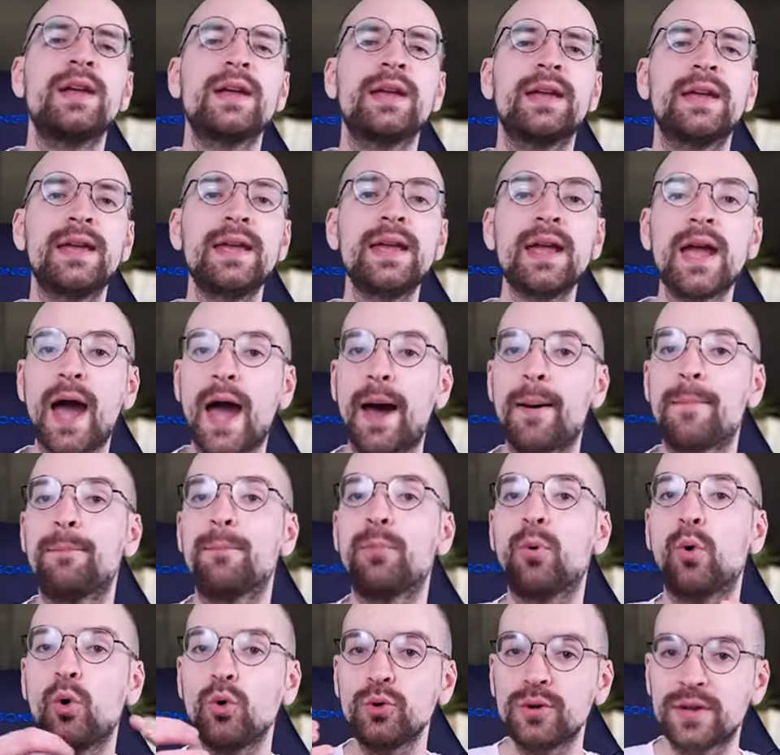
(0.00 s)
et à
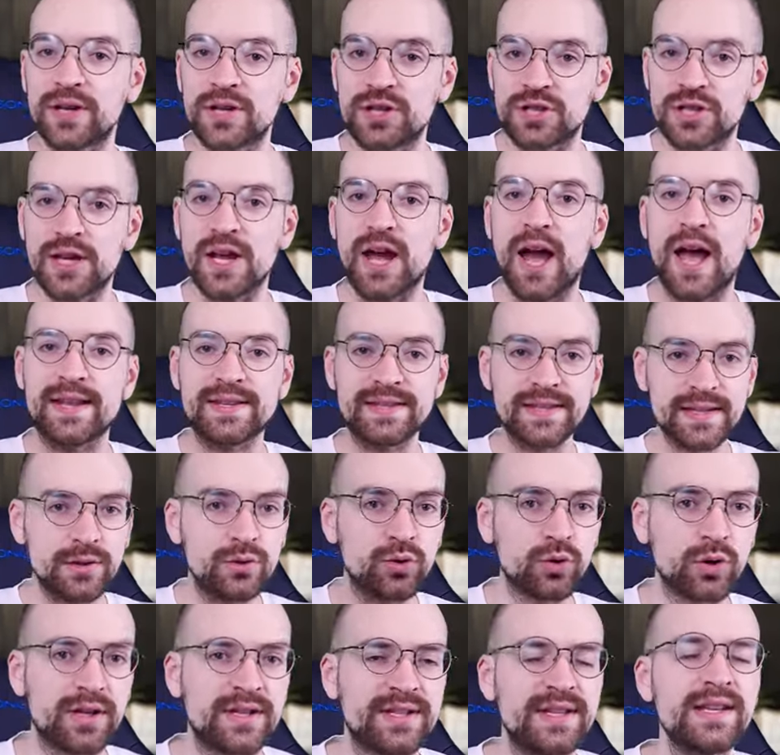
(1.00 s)
protéger, à
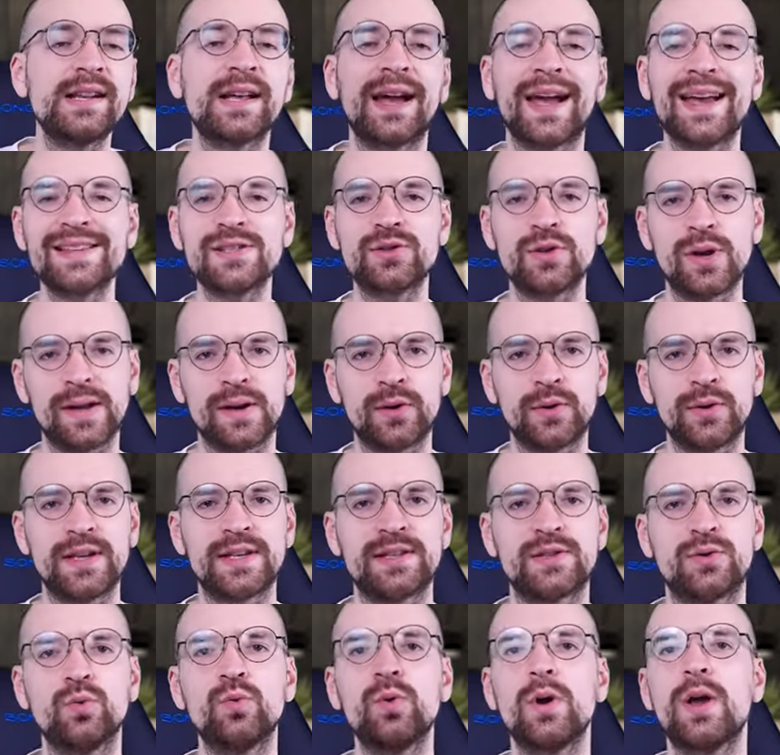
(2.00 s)
sécuriser le reste de la
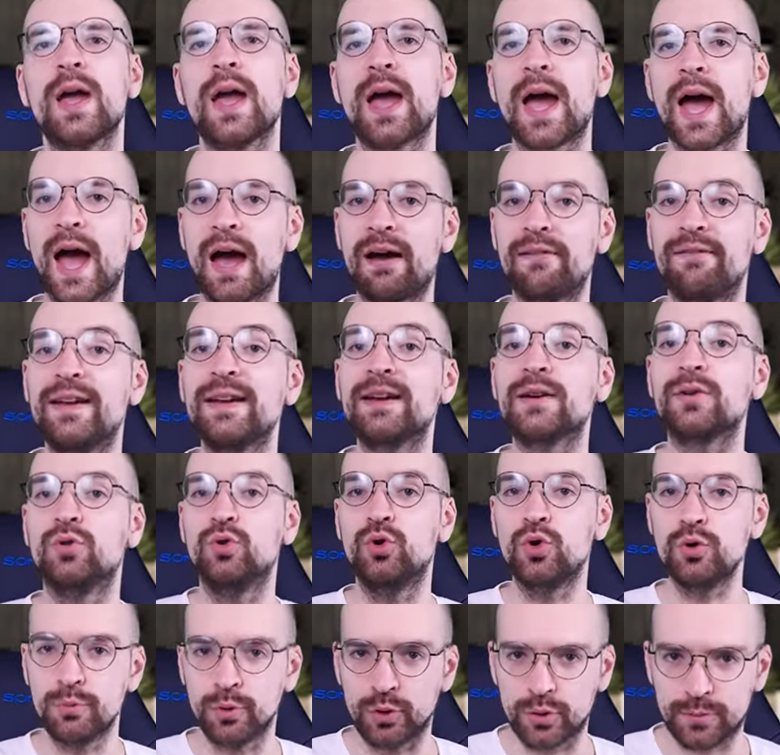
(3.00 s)
connexion avec
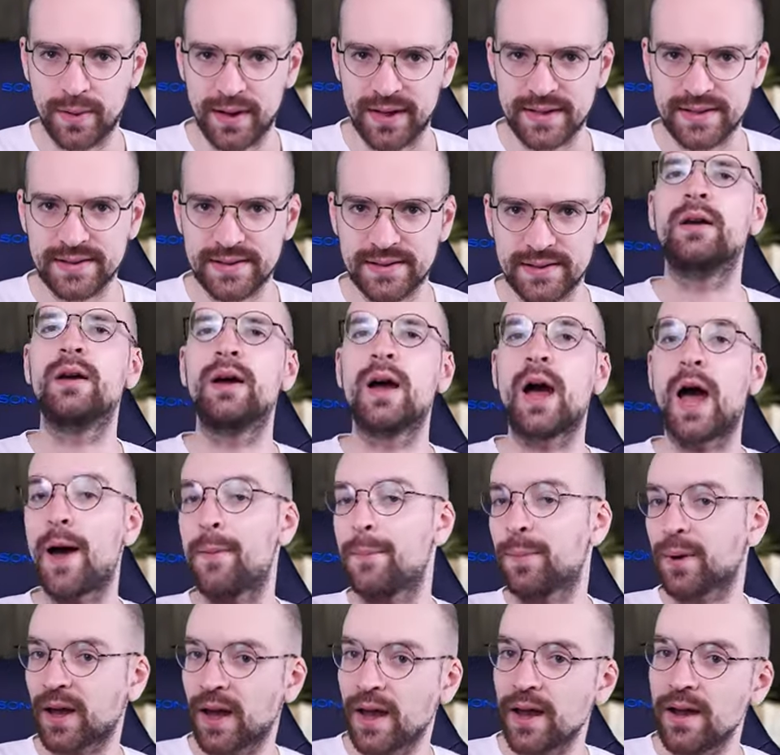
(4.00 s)
le mot de passe.
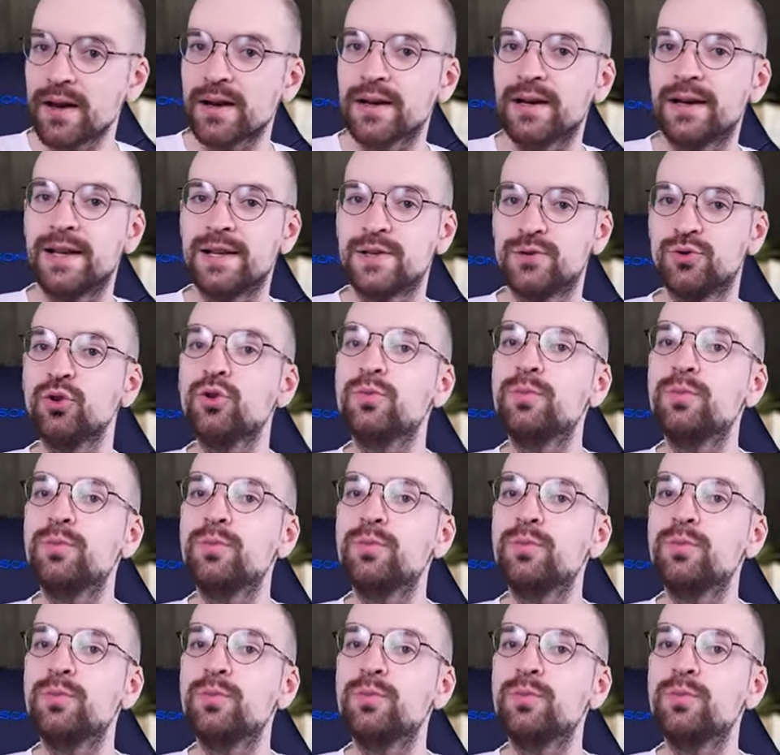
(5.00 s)
Après, les autres